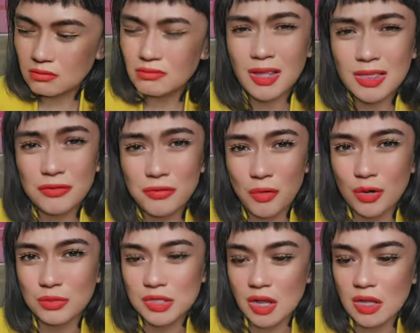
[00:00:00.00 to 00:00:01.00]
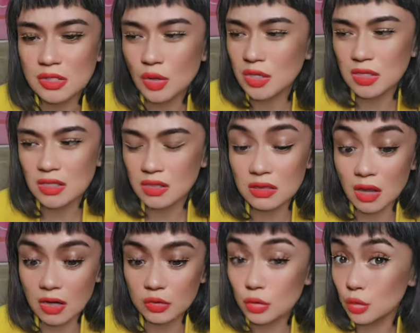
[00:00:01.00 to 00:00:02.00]
ma-deform siya. So I did not
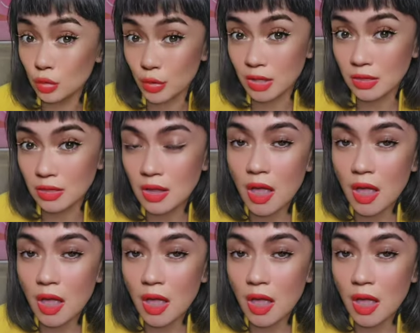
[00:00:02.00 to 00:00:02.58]
dare to do it.